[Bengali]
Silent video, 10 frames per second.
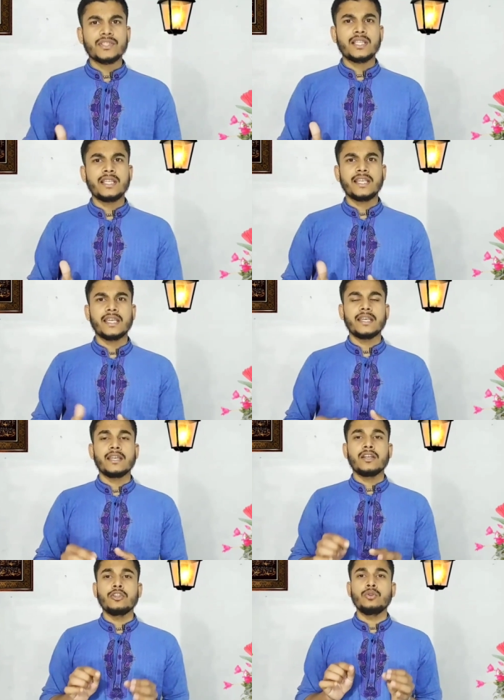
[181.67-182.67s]
অবস্থা থেকে
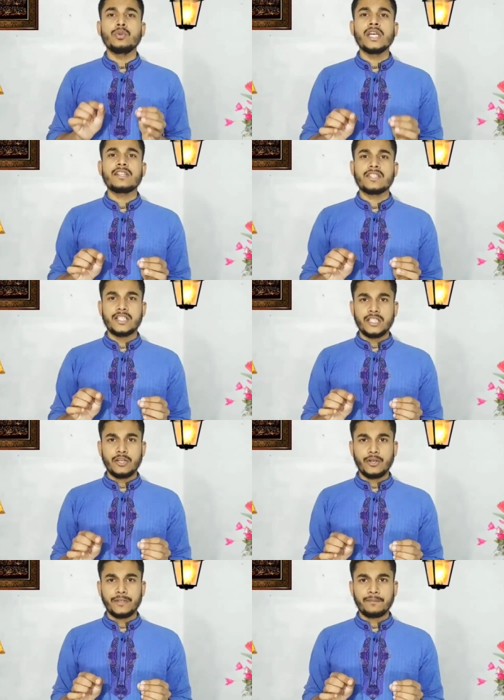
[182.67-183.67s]
দুধের
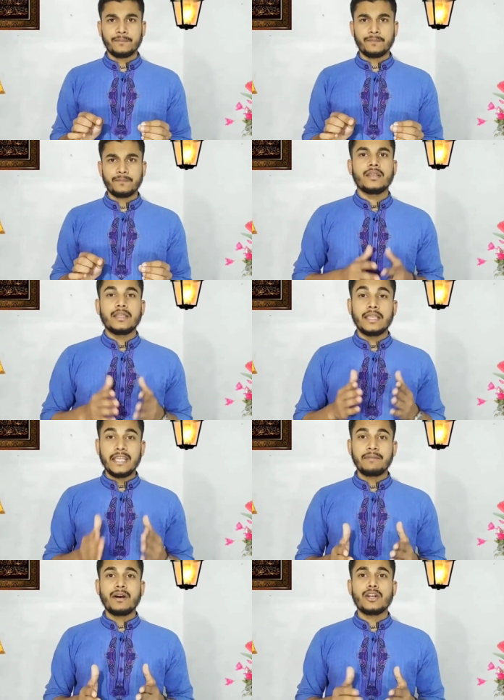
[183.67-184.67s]
সৃষ্টি হয়
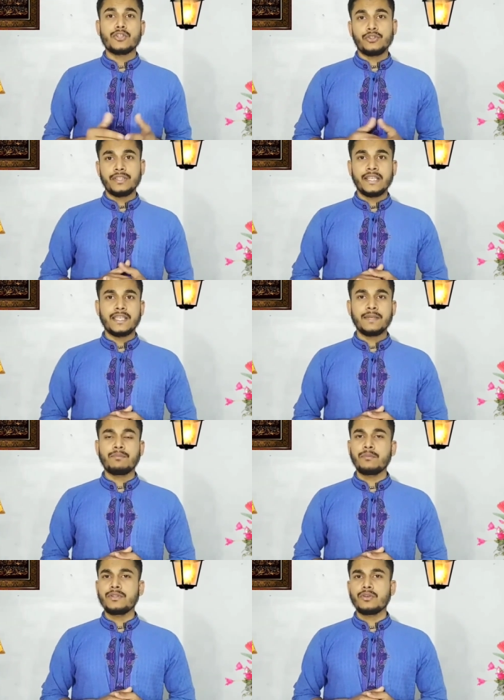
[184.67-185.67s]
এবার আসুন দেখি
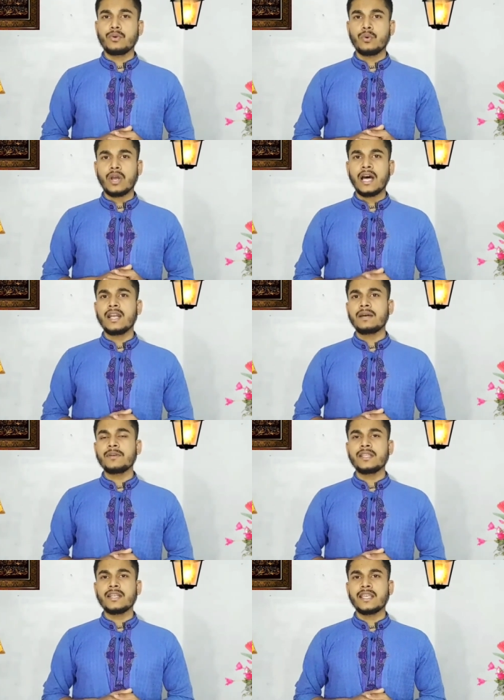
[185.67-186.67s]
পবিত্র কোরআন
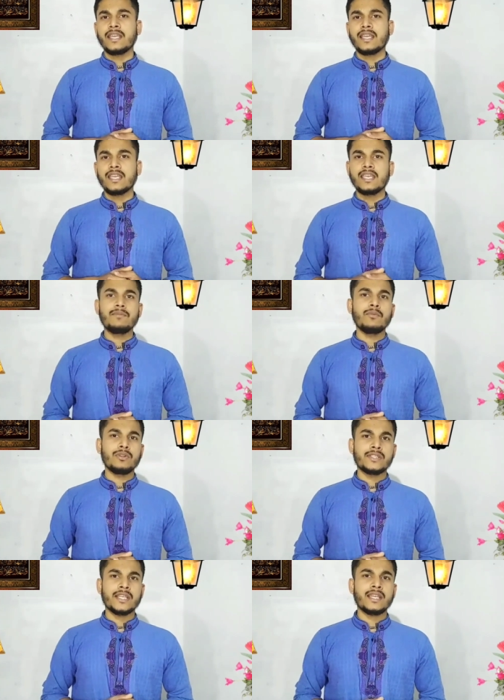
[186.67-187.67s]
আমাদেরকে কি
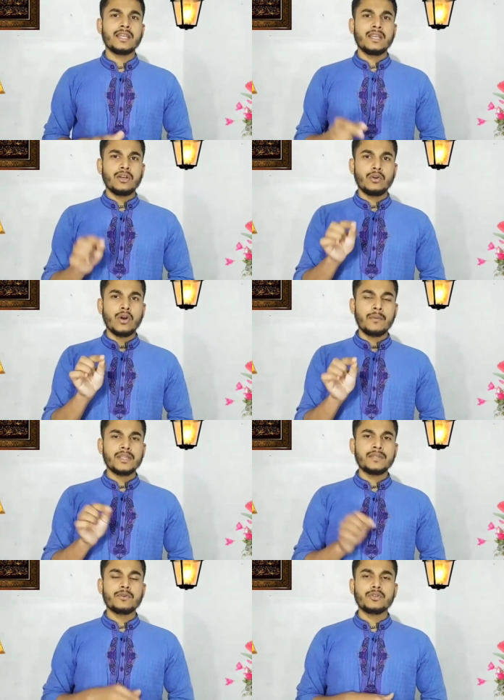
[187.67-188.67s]
বলছে
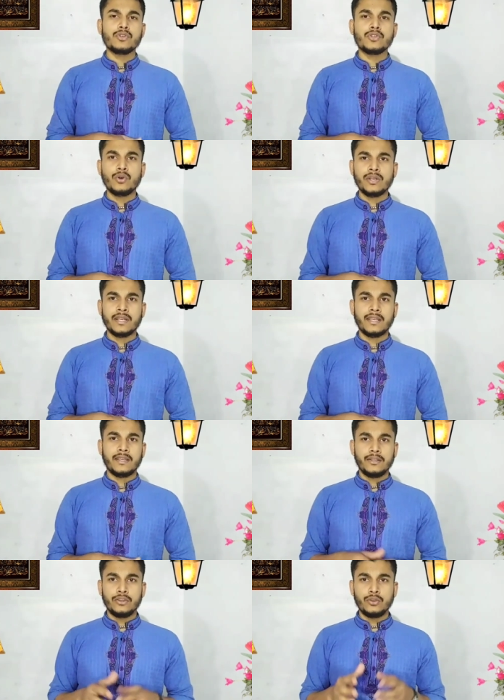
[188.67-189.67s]
গবাদি পশুর শরীরে
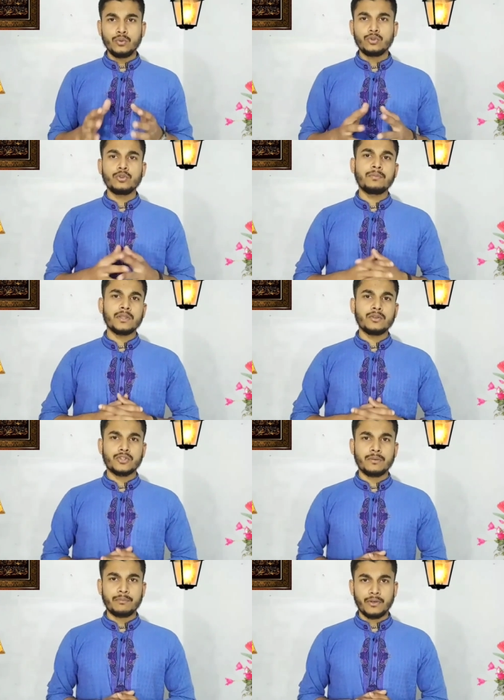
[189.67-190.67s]
দুধ উৎপাদন
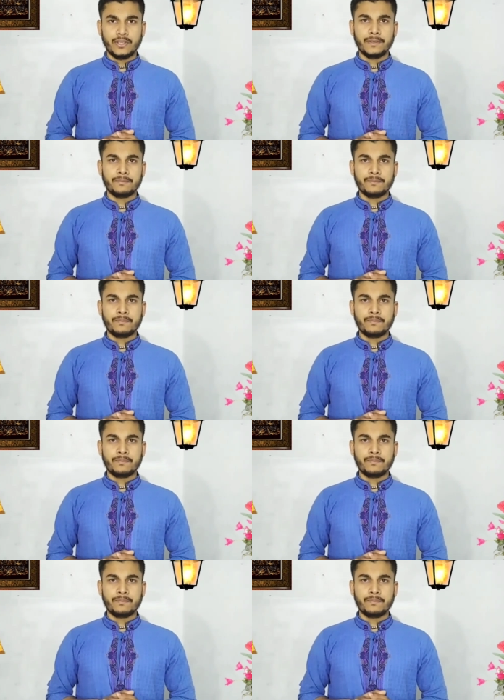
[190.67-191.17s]
সম্পর্কে